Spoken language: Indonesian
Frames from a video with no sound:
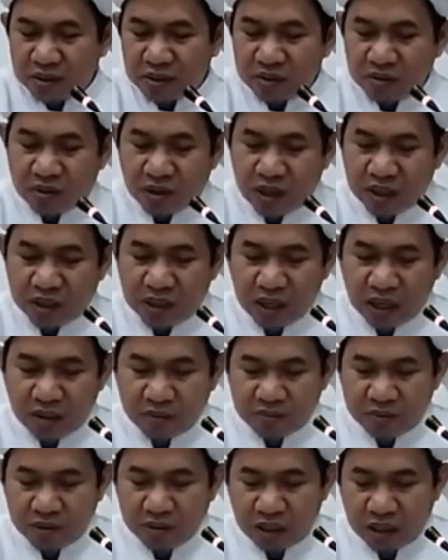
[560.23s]
Wa kana
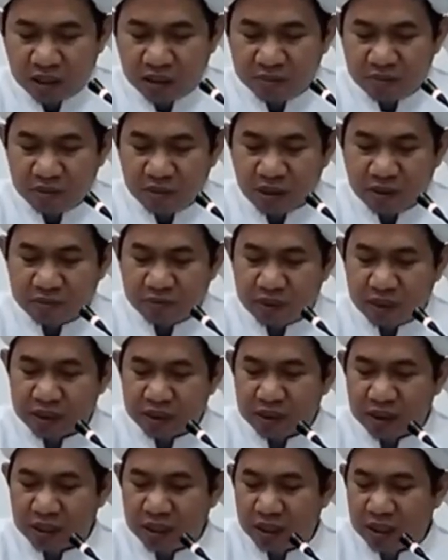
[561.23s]
Abdullah ibnu
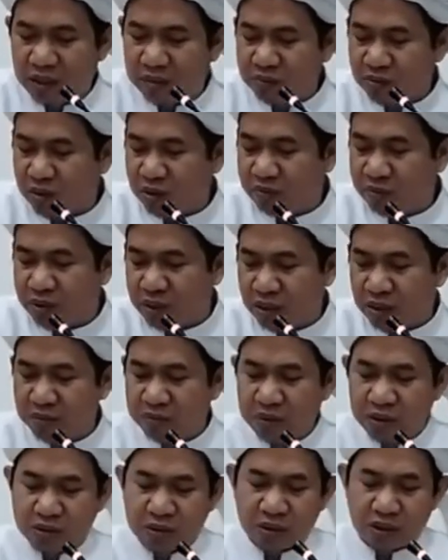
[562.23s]
Abbas adalah Abdullah bin
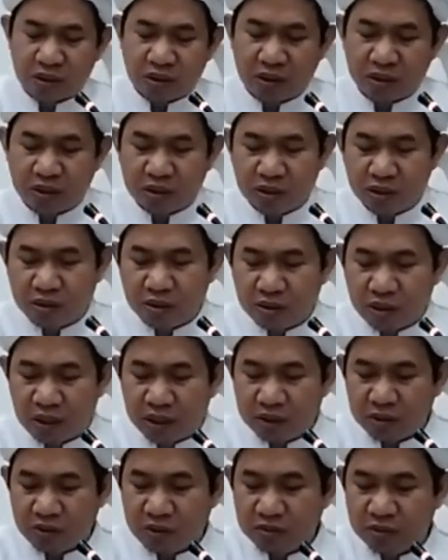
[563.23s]
Abbas radhiyallahu
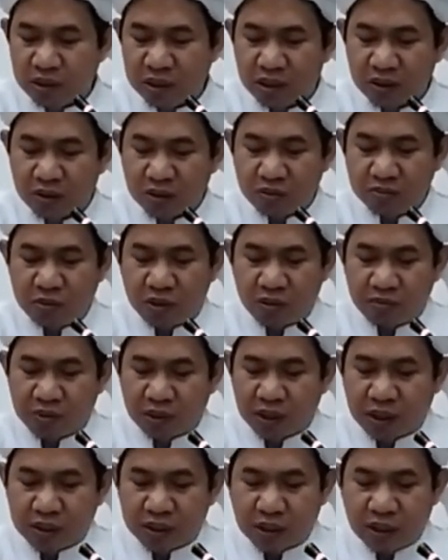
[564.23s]
anhu ma yaqul beliau
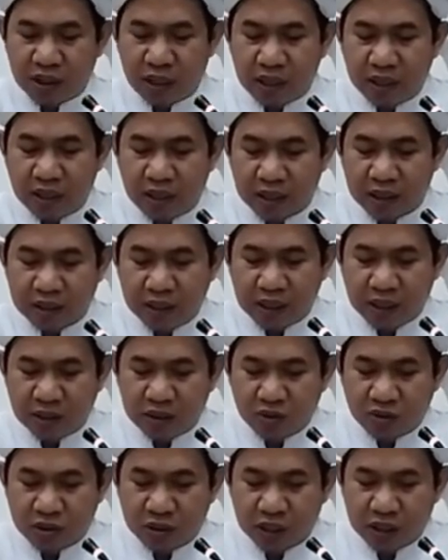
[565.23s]
berkata la
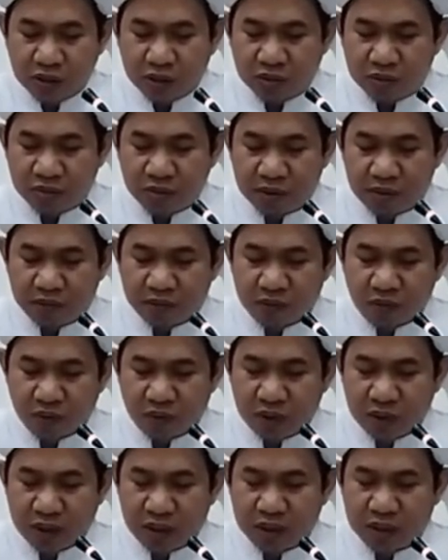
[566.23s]
yahtaju syai'un min
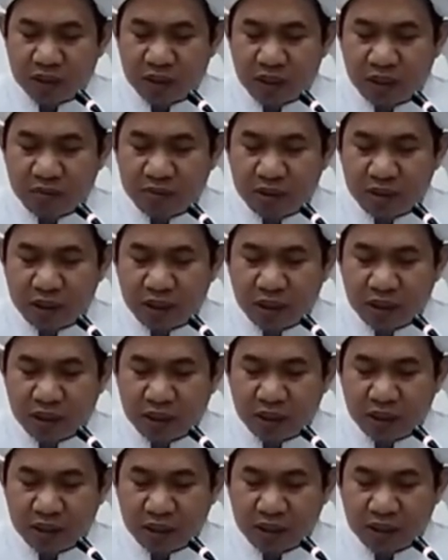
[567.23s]
furu'in islami ila
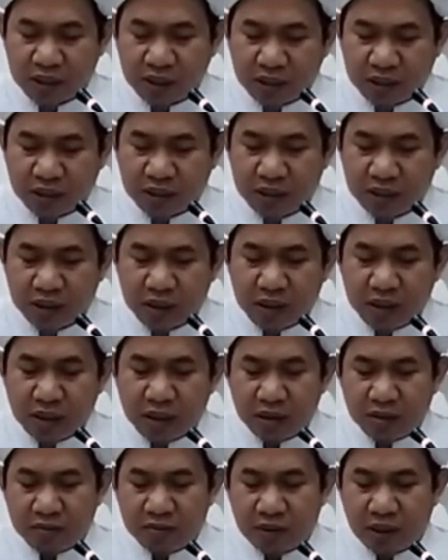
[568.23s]
niyatin
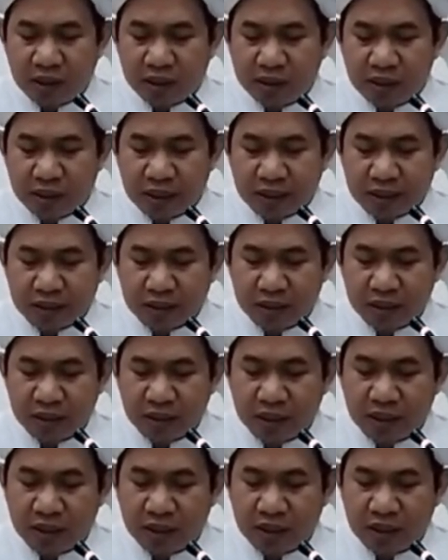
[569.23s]
ba'da
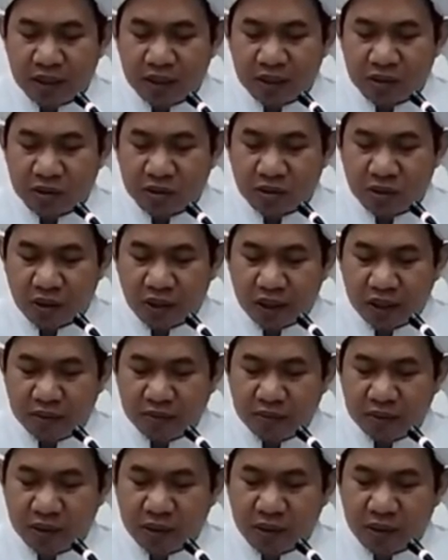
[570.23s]
ikhtiyari
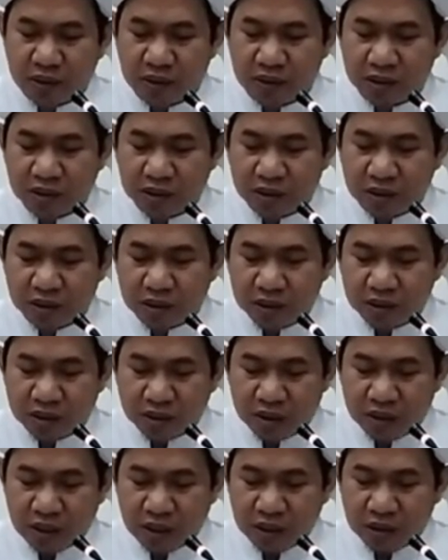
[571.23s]
sahibihi
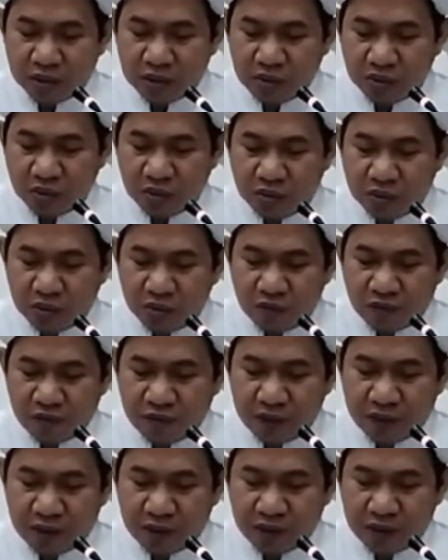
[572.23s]
ad-dukhulu
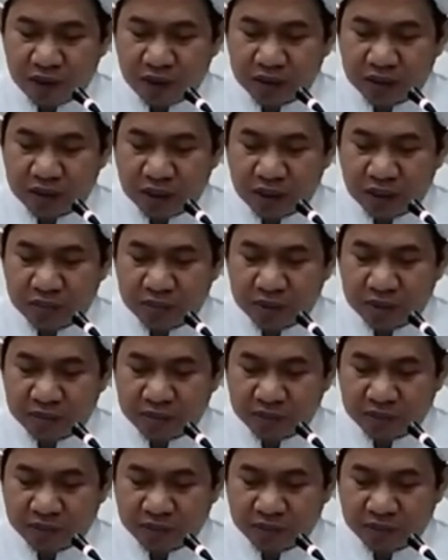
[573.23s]
fil islami